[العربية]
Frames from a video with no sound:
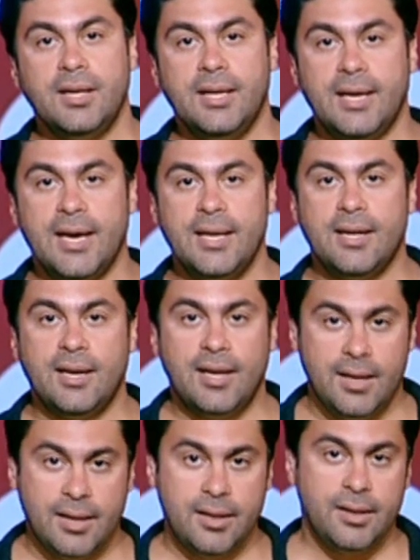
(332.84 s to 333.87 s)
اللي كان
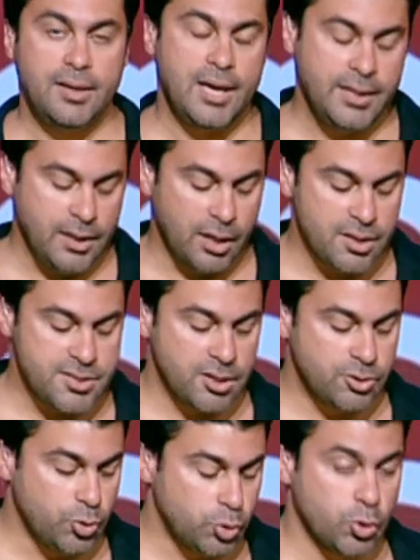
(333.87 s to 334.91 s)
على يعني على
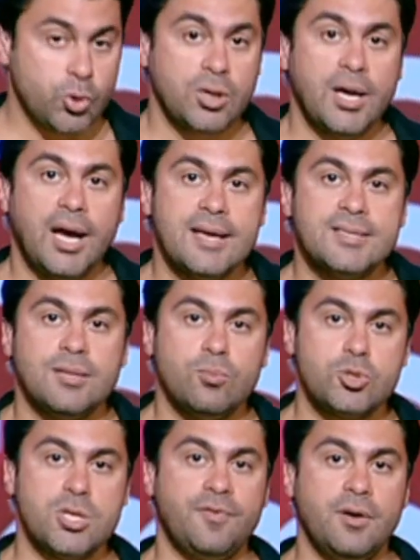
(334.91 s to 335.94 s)
صاله الدكتور حسن
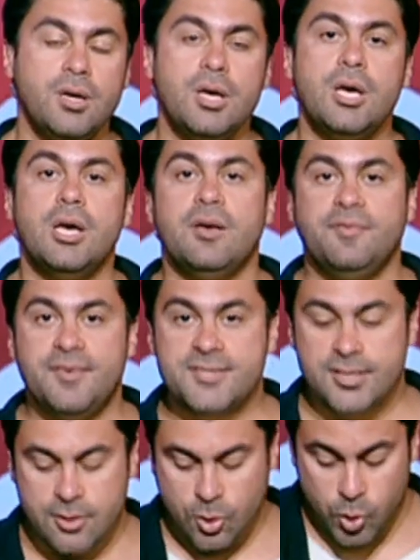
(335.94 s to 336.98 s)
مصطفى في
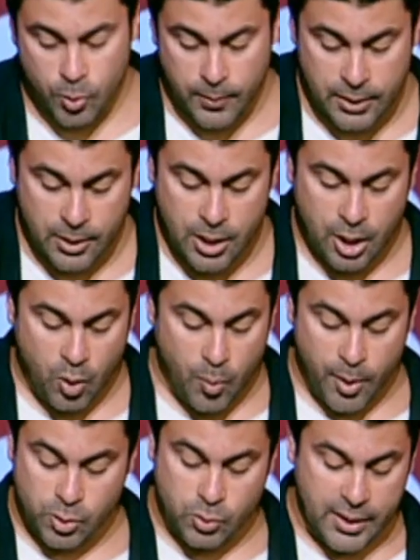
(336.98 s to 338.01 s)
6 اكتوبر
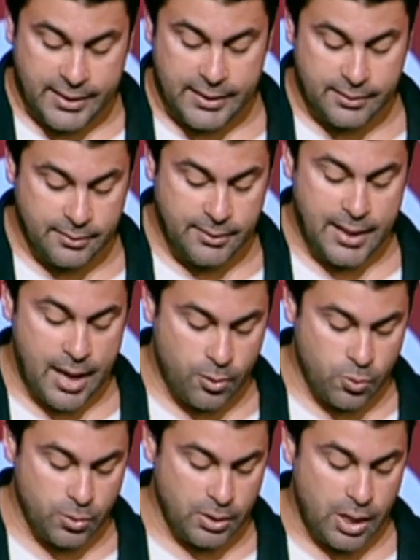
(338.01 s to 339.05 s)
وبرده اكيد ده
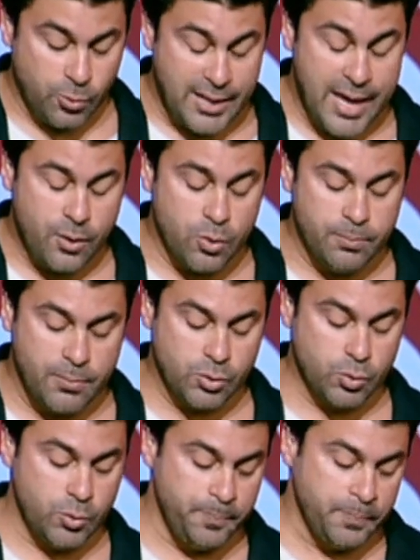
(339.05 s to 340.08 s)
هيكون او ده هيكون
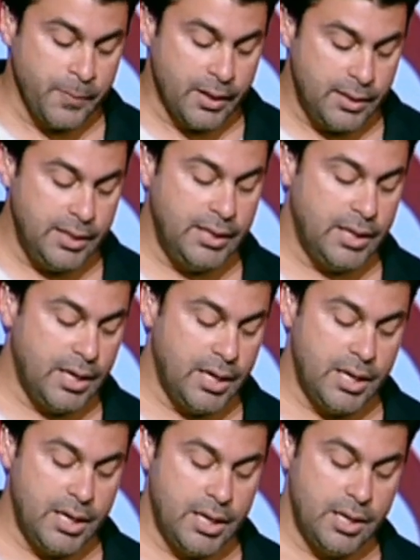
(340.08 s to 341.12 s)
برده ليه
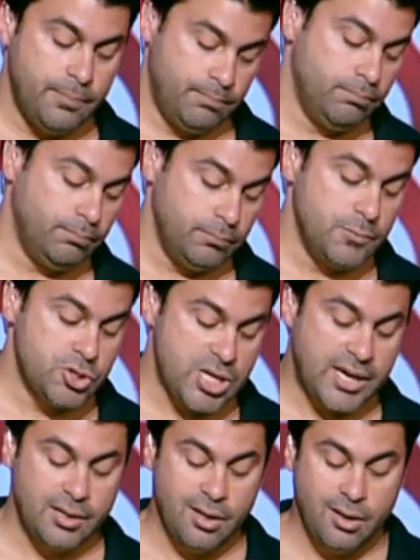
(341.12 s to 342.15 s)
آه،
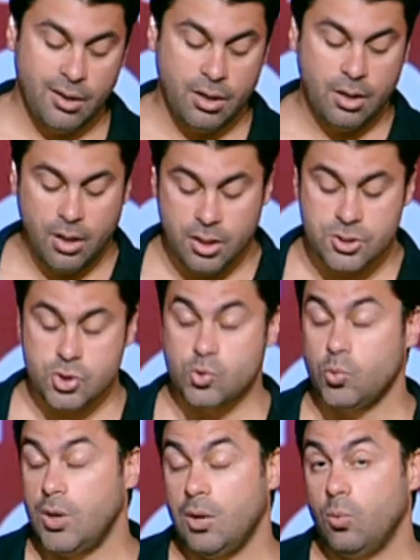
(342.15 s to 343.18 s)
شكل خاص
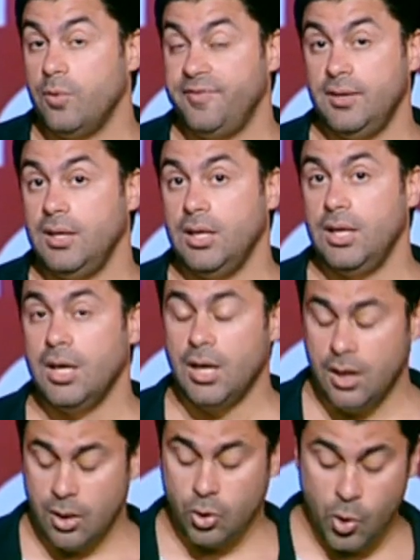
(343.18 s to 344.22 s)
وفي
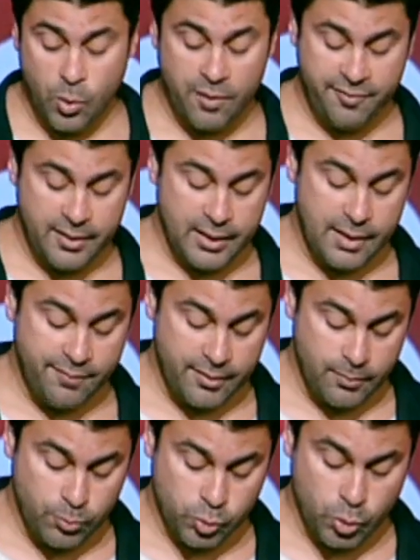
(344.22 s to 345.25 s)
آه، قوه في في
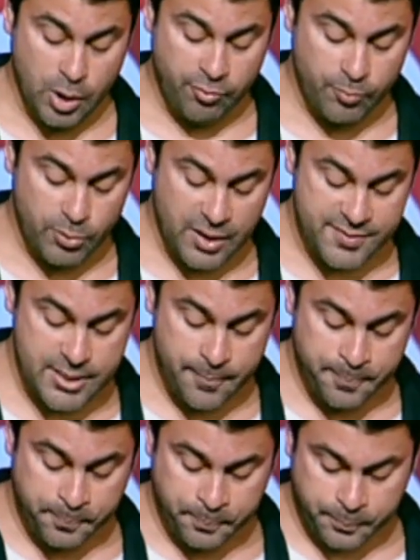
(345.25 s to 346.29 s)
البطوله وفي المنافسه
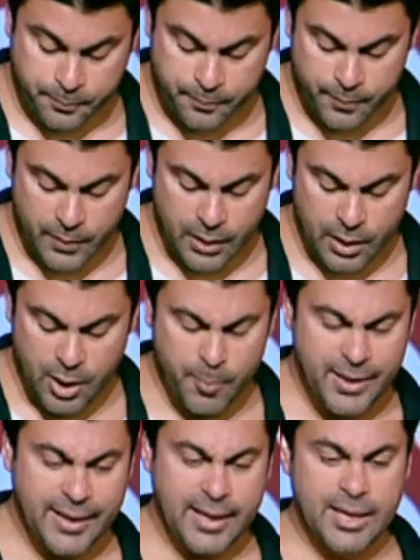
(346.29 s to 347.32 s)
لو
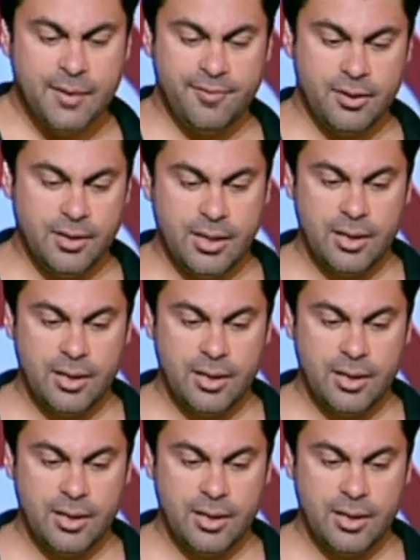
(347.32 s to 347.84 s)
بنتكلم في